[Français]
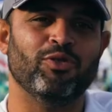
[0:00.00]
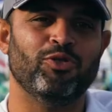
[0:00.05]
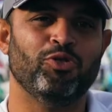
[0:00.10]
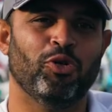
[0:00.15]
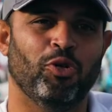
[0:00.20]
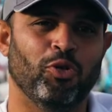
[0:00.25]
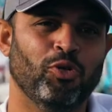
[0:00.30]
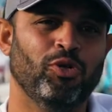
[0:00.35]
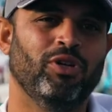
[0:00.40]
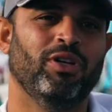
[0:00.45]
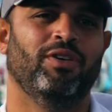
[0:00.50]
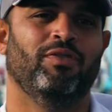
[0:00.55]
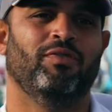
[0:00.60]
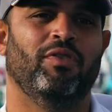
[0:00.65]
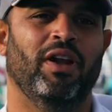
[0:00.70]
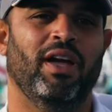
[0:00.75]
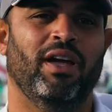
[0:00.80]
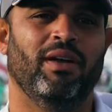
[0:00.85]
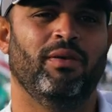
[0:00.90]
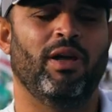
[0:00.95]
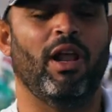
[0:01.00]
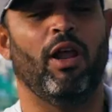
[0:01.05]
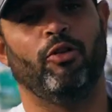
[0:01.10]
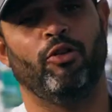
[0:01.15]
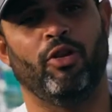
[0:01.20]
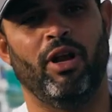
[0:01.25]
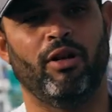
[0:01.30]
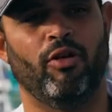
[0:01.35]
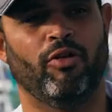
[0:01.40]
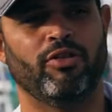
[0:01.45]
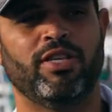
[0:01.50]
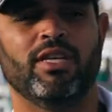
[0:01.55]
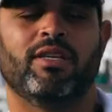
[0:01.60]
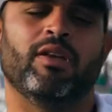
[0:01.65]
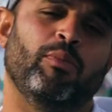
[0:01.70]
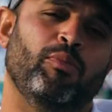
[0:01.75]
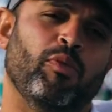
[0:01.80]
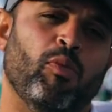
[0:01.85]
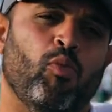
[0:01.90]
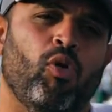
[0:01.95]
sur l'eau. Voilà, alors dans l'Atlantique
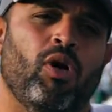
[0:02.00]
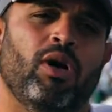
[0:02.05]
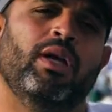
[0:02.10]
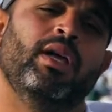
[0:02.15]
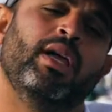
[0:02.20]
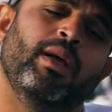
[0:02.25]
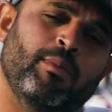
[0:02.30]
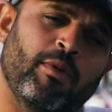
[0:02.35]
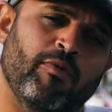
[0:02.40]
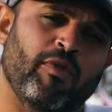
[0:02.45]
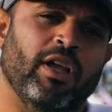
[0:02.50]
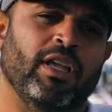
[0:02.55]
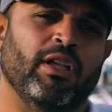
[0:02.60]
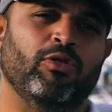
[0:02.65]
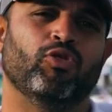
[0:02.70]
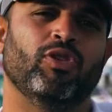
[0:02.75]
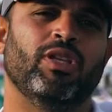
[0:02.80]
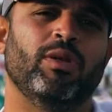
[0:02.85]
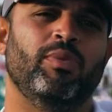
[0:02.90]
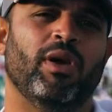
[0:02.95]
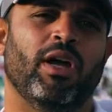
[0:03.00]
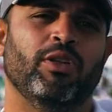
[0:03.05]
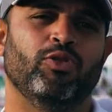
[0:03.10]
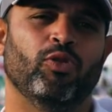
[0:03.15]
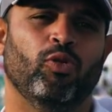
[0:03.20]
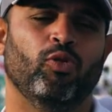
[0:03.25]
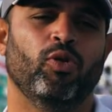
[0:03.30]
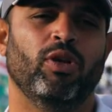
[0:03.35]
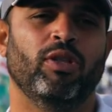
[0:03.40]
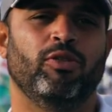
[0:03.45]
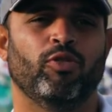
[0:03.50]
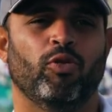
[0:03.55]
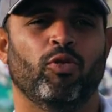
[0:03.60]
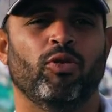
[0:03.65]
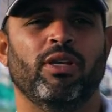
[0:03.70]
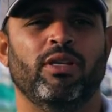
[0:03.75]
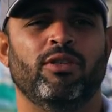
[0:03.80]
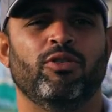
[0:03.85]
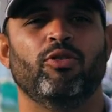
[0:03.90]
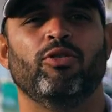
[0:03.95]
un peu moins, mais voilà, il y a toujours des pirates sur l'eau et selon
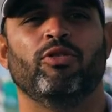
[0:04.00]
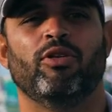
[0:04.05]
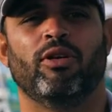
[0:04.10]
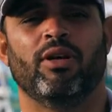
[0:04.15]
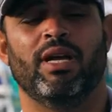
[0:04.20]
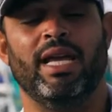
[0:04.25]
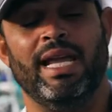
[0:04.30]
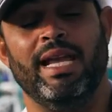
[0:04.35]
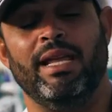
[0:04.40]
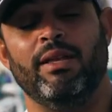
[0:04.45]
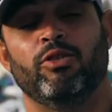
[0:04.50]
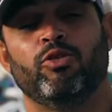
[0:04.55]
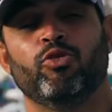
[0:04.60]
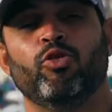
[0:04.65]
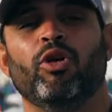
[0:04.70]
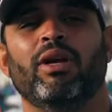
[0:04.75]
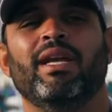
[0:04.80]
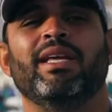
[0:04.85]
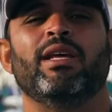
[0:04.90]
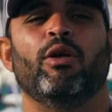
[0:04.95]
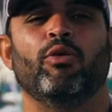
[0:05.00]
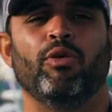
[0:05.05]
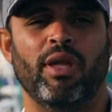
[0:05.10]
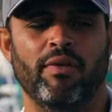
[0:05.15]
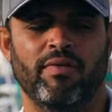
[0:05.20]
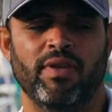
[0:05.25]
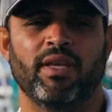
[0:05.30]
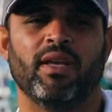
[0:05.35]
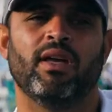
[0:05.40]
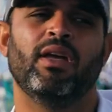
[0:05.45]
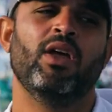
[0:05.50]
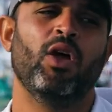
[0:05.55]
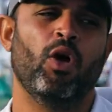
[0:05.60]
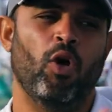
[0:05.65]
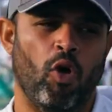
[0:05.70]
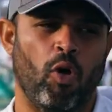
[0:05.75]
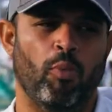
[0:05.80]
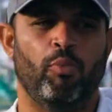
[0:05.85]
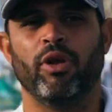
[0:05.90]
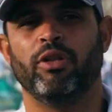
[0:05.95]
les zones et les eaux dans lesquelles on navigue,
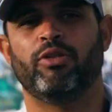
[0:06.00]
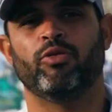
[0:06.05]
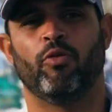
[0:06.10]
on peut être